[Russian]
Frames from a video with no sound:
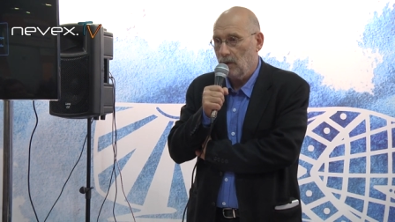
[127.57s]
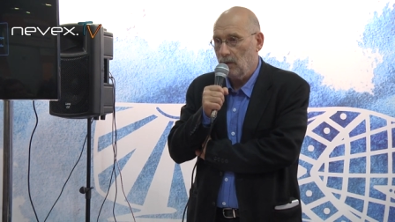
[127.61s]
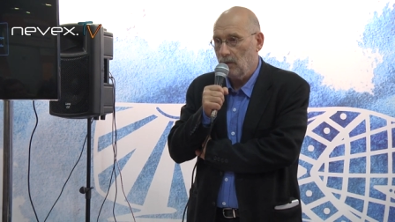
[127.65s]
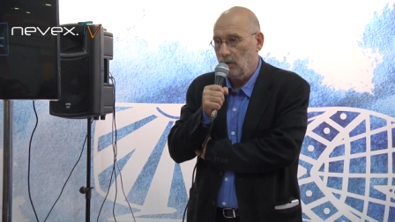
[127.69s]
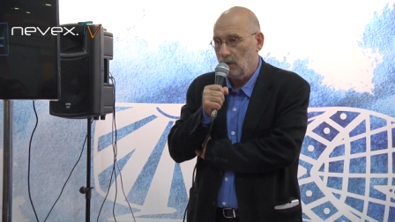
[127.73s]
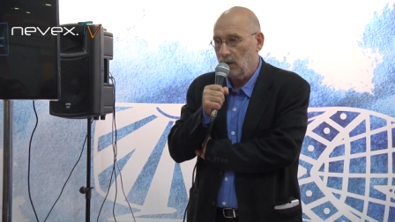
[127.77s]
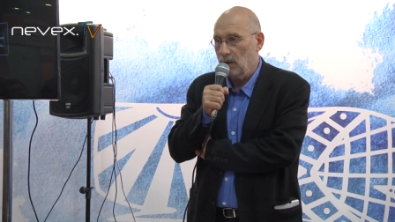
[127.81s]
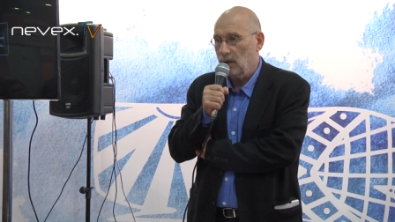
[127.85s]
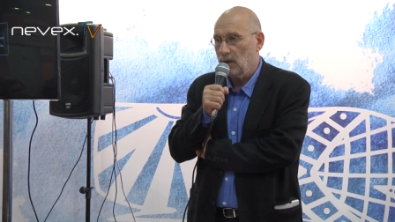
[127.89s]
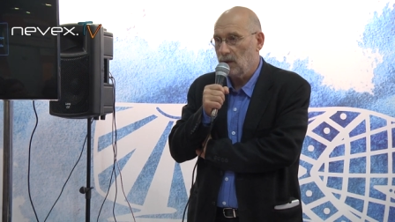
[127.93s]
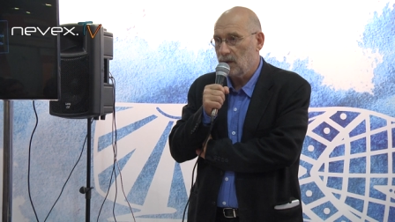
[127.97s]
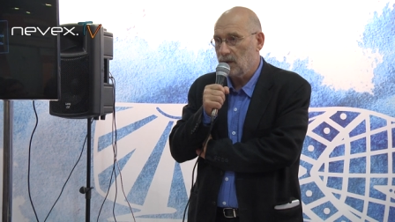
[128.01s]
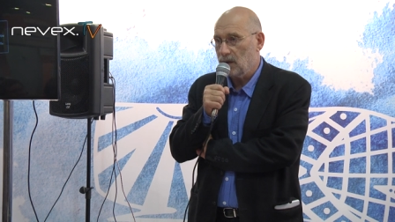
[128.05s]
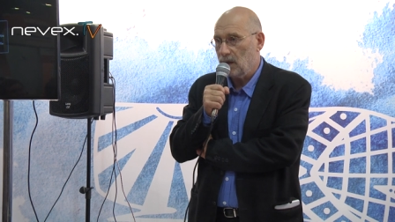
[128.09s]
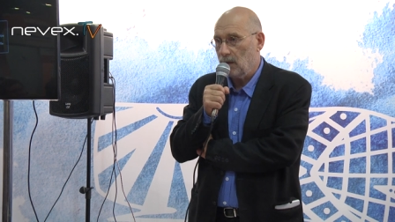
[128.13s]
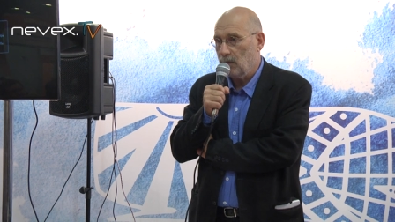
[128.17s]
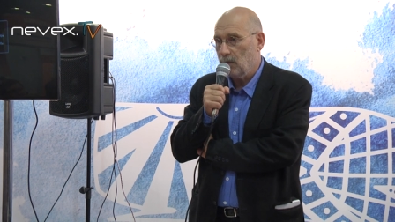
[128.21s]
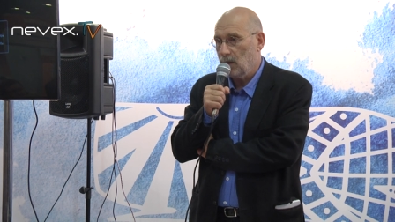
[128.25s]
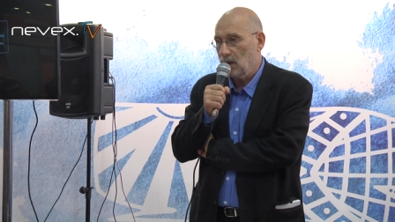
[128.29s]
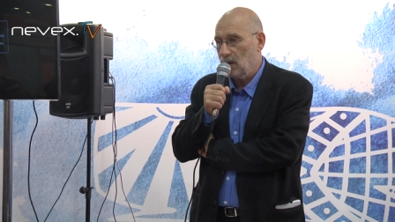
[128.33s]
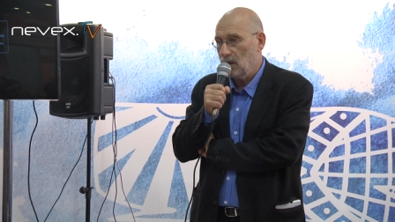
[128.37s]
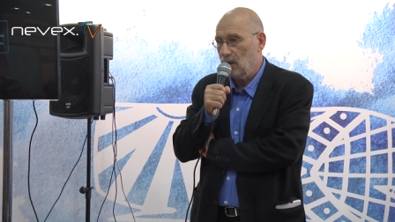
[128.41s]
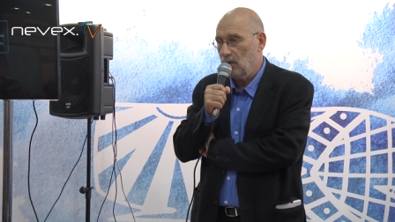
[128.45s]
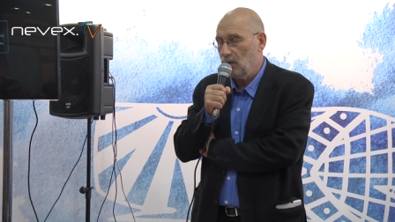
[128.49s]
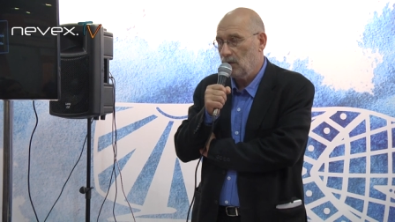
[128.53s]
Вот это
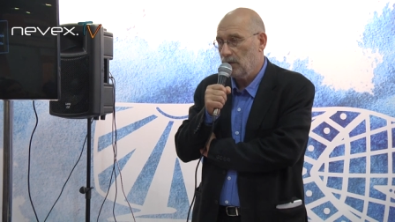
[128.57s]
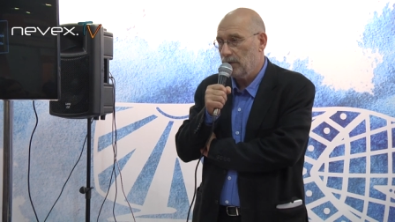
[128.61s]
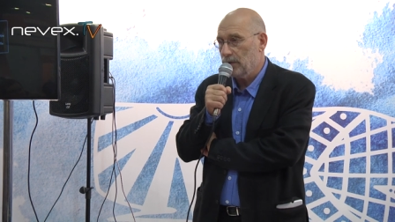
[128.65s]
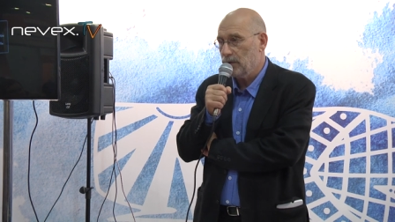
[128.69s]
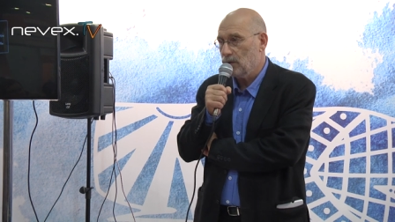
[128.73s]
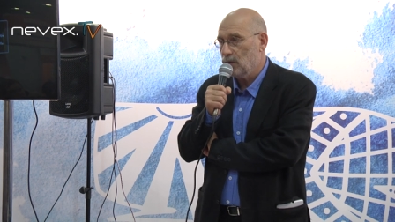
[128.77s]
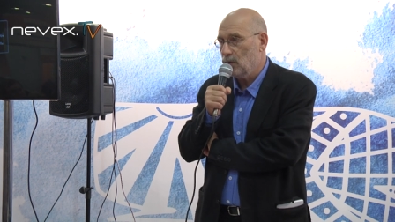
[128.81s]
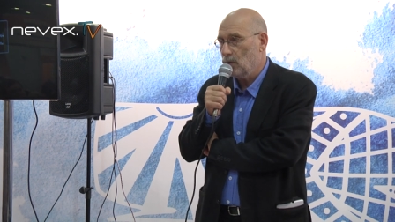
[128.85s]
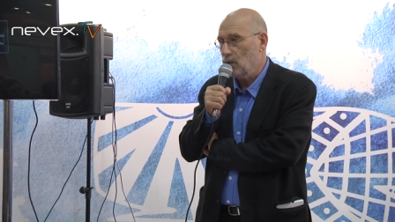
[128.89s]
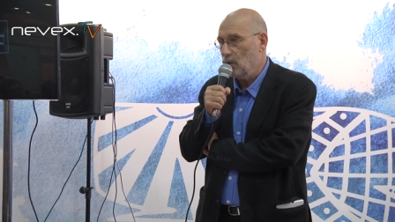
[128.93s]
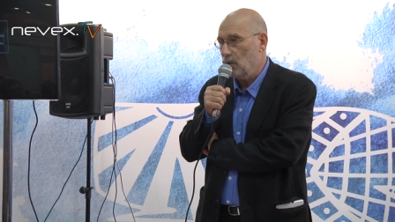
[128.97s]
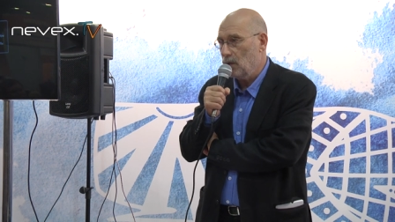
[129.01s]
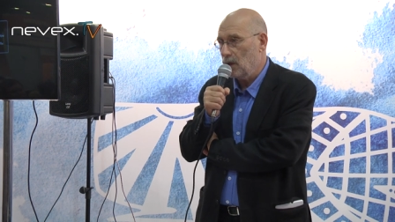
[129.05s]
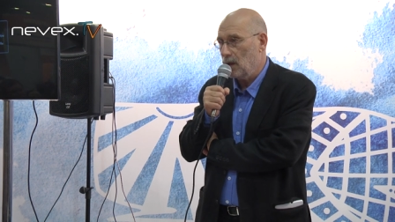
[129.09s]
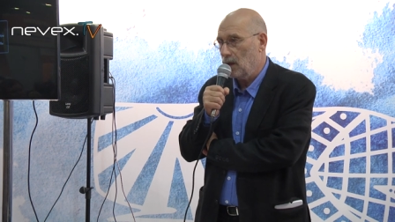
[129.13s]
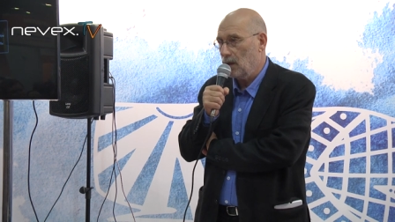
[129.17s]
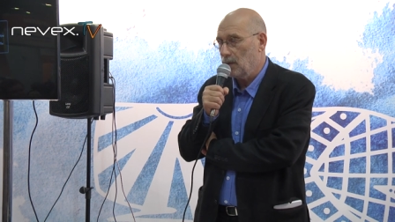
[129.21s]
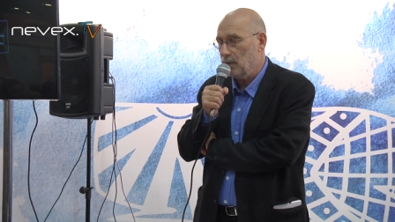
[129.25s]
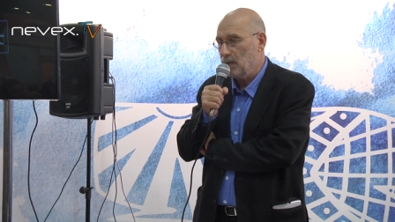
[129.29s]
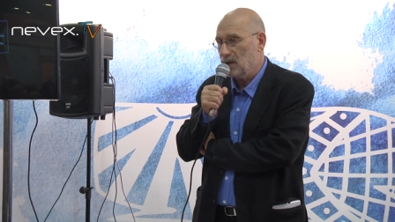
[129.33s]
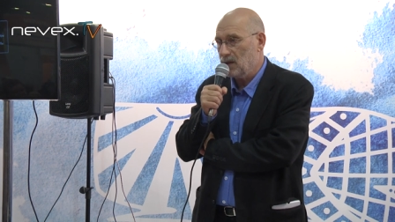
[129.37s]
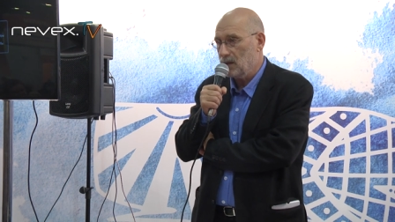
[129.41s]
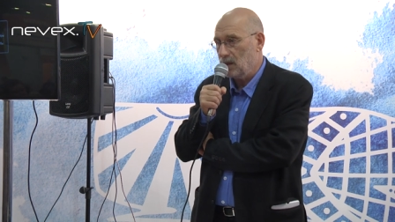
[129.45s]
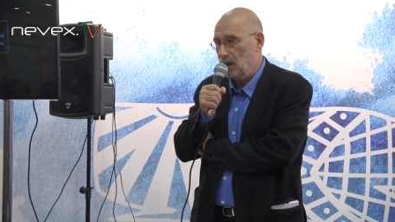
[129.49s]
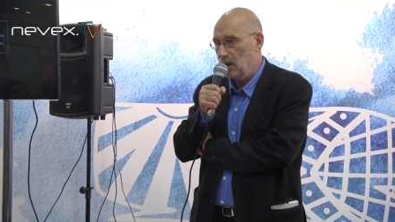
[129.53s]
самое довольно сухое
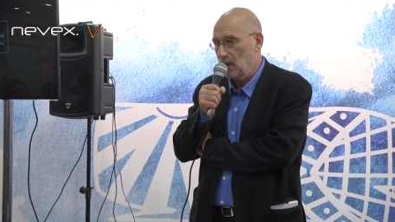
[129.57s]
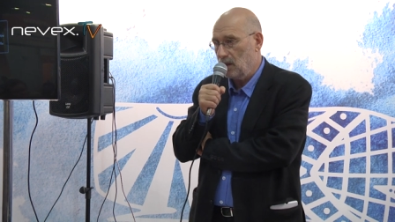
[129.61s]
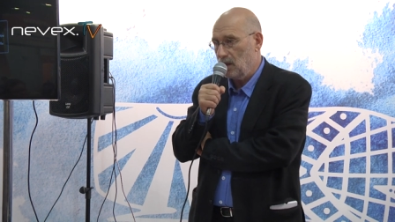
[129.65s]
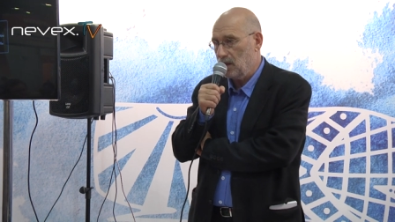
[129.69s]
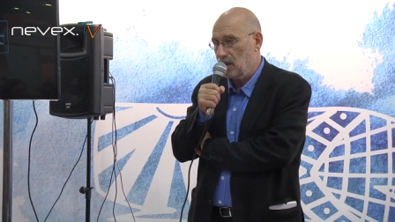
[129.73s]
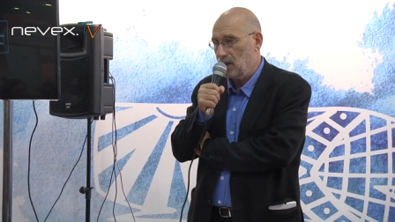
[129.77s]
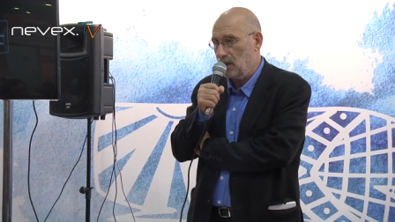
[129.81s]
описание